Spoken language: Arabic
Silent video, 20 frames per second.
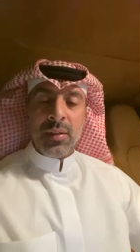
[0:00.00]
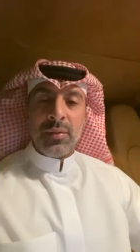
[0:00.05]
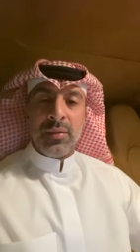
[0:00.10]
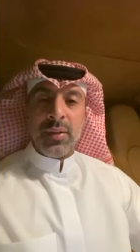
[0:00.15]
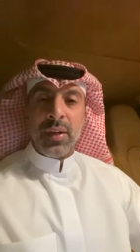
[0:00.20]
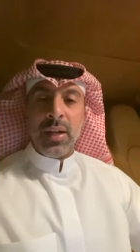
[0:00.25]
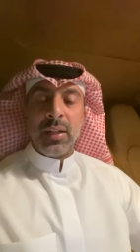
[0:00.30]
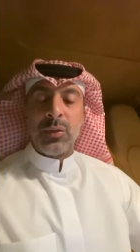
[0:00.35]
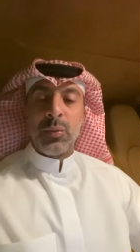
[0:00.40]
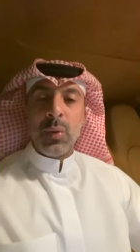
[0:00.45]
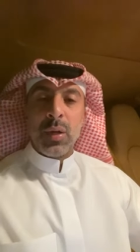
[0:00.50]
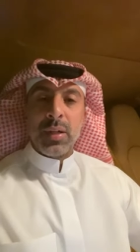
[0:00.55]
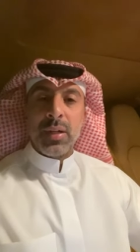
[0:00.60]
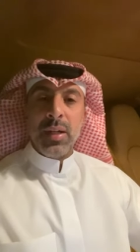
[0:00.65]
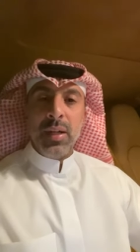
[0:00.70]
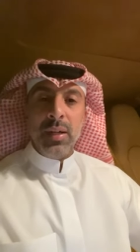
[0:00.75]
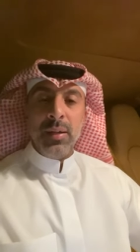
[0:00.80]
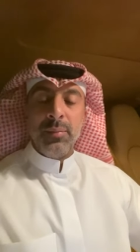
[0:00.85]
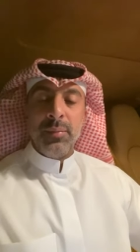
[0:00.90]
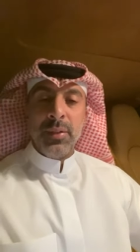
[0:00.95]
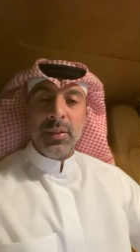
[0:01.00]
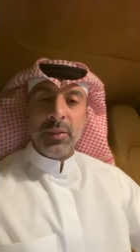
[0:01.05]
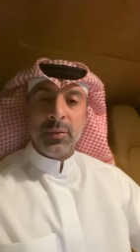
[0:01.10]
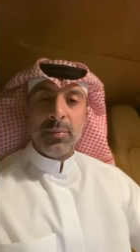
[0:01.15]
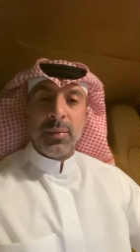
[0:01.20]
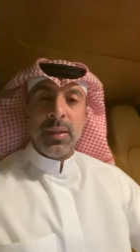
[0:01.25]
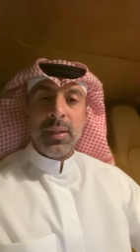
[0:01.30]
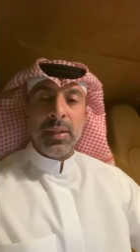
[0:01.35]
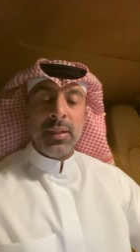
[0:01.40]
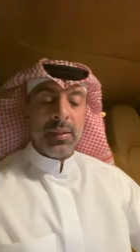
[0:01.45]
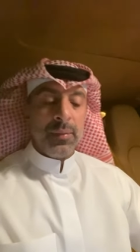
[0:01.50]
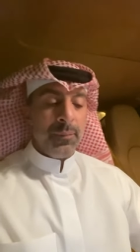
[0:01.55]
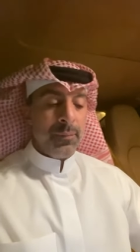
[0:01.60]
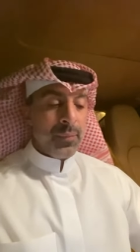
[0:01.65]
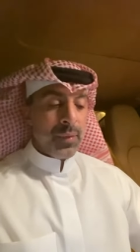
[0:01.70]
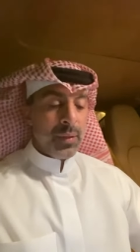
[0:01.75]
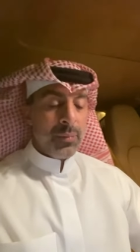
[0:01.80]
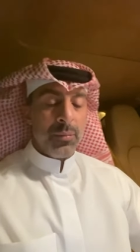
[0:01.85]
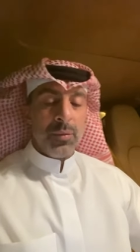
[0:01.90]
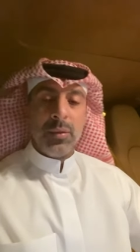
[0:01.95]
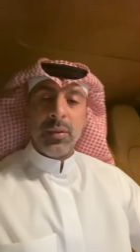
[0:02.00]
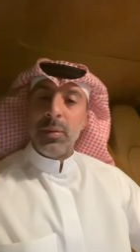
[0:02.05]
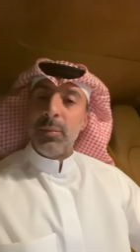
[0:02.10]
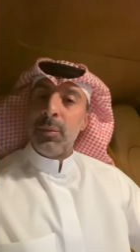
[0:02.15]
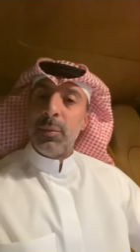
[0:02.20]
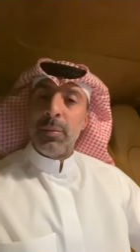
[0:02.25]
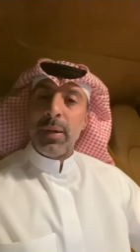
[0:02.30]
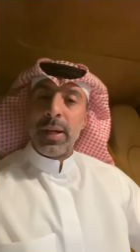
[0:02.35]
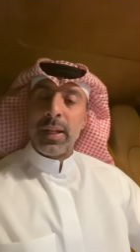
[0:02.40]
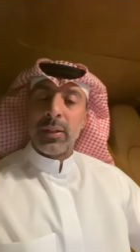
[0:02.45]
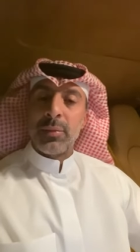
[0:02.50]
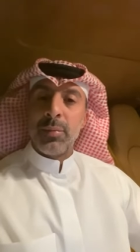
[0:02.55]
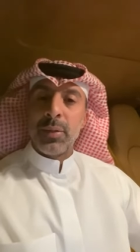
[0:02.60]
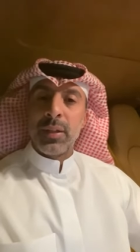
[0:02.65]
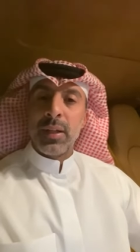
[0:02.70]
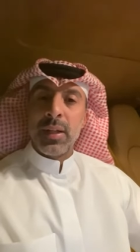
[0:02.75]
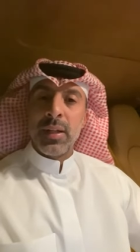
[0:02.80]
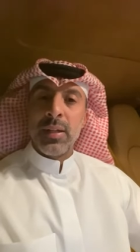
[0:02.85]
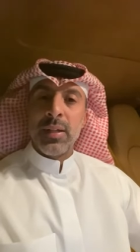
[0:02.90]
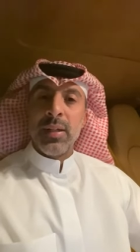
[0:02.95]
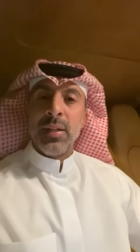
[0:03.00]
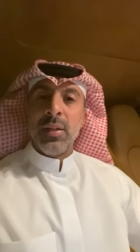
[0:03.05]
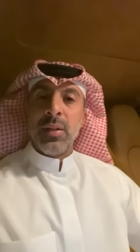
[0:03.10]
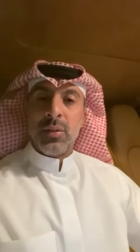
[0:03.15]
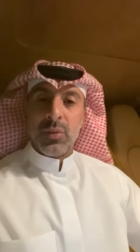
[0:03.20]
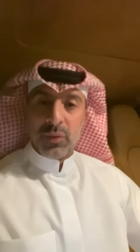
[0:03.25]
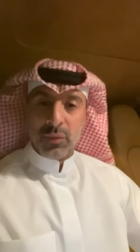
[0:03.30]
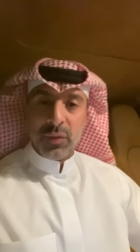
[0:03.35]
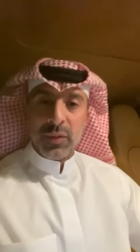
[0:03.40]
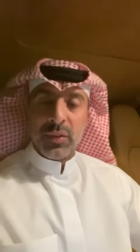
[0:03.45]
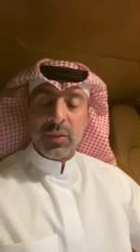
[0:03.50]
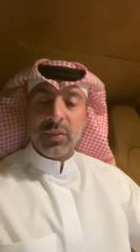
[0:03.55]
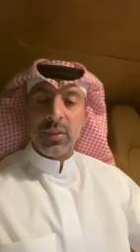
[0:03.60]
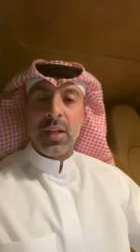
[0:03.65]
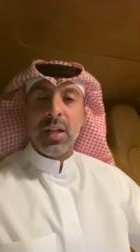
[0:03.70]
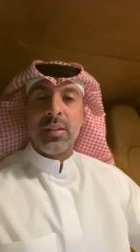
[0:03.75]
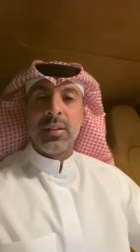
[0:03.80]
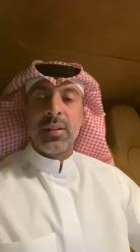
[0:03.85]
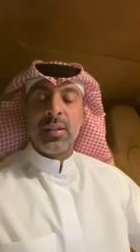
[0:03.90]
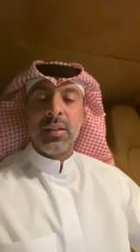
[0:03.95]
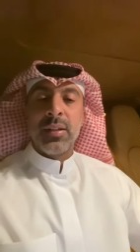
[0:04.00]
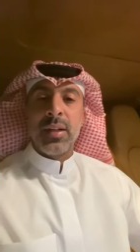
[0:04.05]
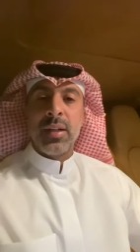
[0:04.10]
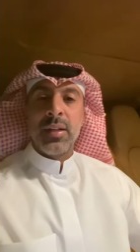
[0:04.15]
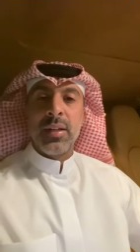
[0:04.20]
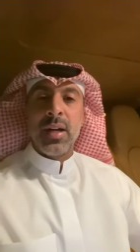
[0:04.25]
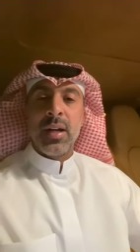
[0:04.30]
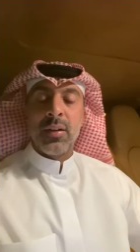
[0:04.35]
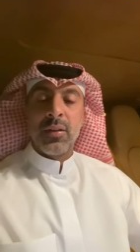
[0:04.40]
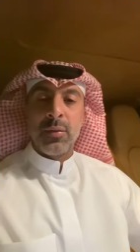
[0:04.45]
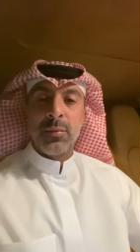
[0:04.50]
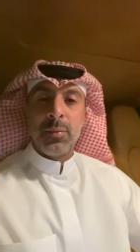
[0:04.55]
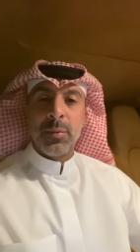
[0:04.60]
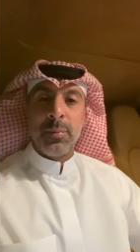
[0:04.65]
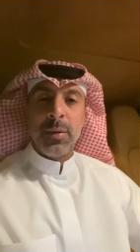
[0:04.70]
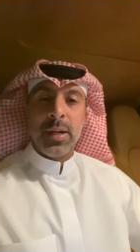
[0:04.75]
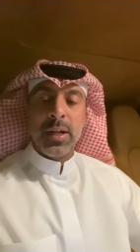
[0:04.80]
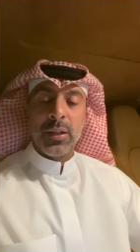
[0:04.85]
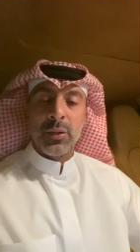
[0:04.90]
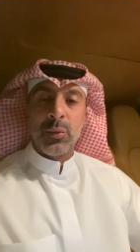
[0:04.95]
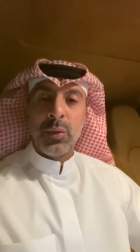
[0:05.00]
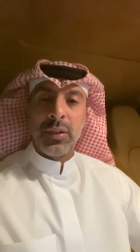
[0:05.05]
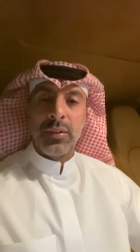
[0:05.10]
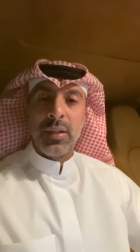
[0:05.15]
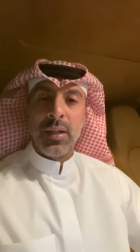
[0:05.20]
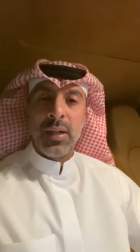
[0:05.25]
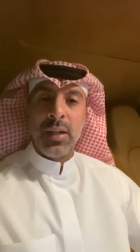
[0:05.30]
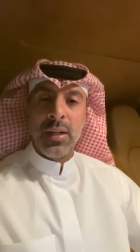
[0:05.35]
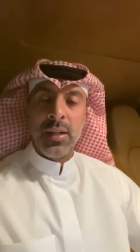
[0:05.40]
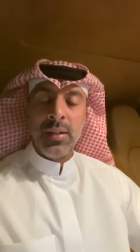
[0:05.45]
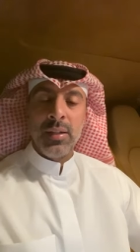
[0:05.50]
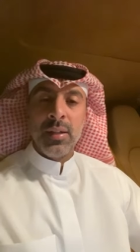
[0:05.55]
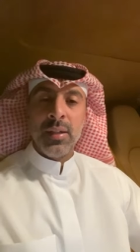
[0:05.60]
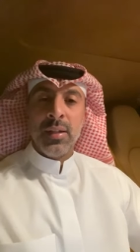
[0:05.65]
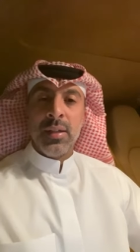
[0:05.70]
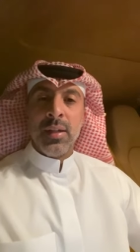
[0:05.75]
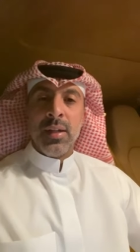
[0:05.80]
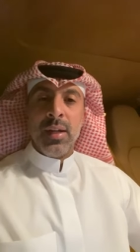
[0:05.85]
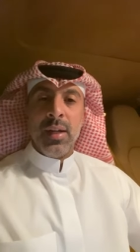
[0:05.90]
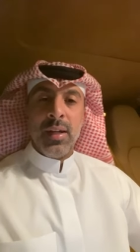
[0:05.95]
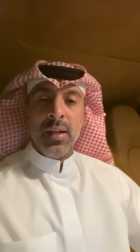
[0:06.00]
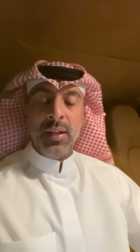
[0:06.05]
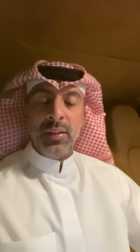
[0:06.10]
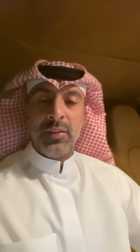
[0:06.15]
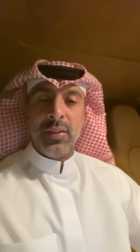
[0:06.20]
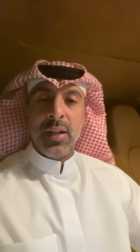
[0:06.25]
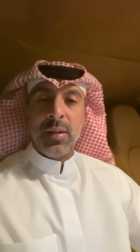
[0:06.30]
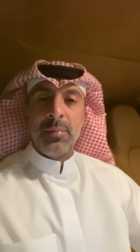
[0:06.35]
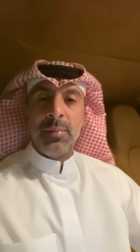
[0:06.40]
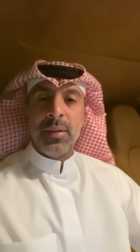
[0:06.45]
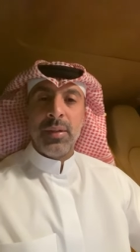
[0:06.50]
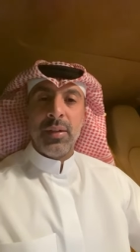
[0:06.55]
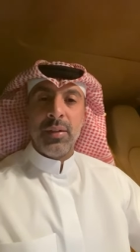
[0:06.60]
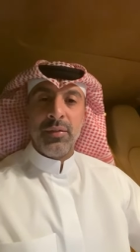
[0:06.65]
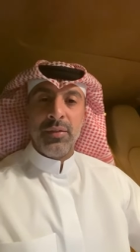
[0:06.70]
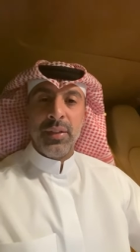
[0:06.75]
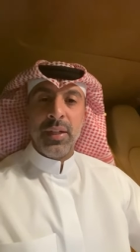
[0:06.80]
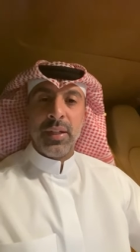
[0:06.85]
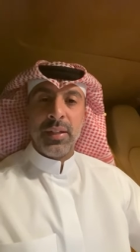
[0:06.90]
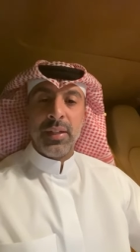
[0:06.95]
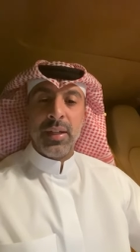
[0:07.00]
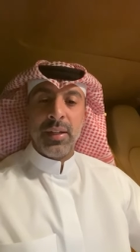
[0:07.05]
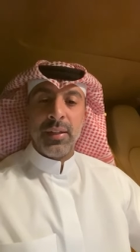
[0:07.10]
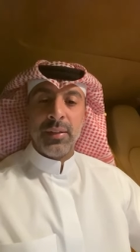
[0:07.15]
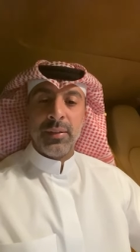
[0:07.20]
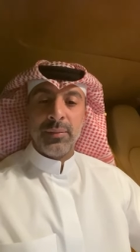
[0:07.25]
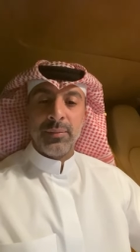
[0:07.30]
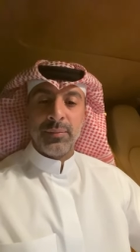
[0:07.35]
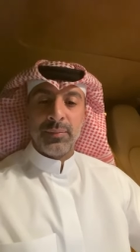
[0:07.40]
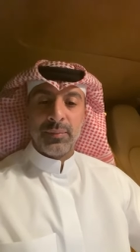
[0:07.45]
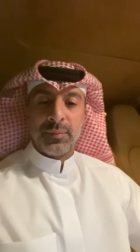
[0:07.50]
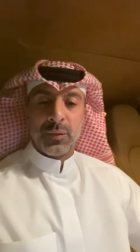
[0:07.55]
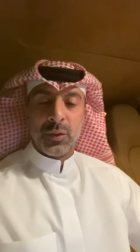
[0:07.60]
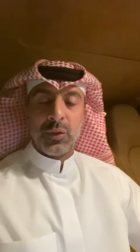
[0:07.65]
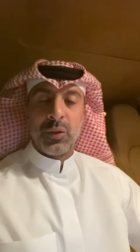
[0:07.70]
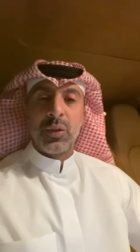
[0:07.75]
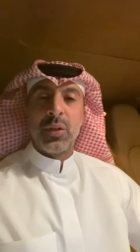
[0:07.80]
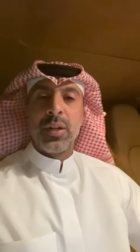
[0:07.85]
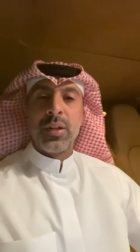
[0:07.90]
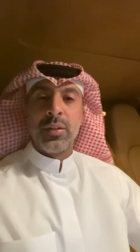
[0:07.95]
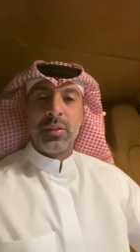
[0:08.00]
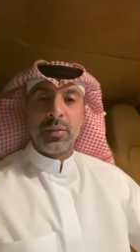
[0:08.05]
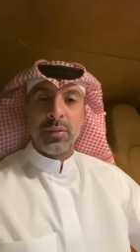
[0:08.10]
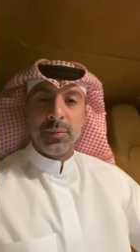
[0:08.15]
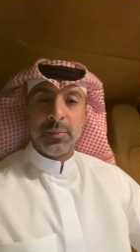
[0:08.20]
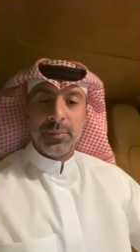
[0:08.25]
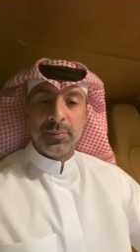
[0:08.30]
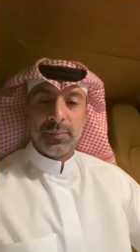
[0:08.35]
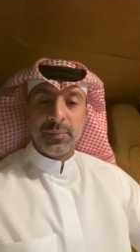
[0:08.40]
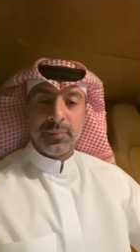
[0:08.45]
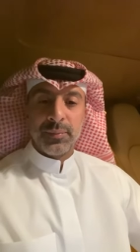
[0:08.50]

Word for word: فأتوقع بالنسبة من لمباراة بكرة يوفنتوس قادر انه ياخذ المباراة ويتأهل على حساب فياريال شكرا لكم